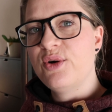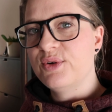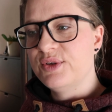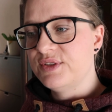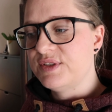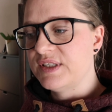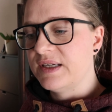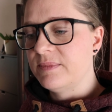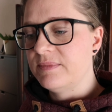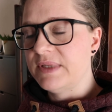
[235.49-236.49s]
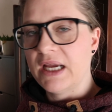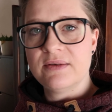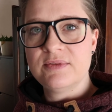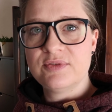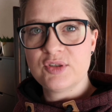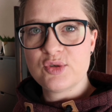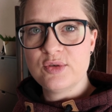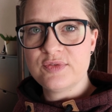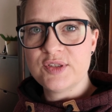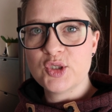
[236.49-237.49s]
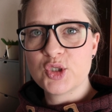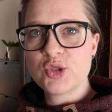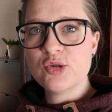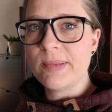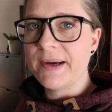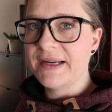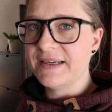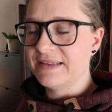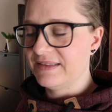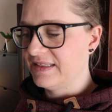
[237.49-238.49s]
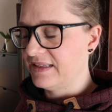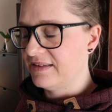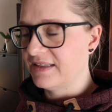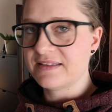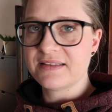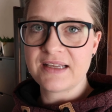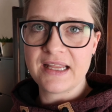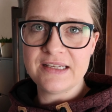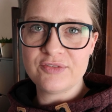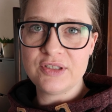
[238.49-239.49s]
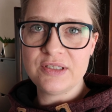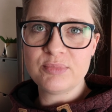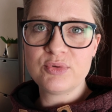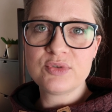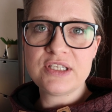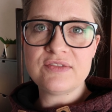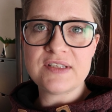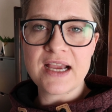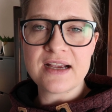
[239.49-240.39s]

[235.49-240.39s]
und ähm, ja, frische Luft schnuppern, denn das kann ja für den produktiven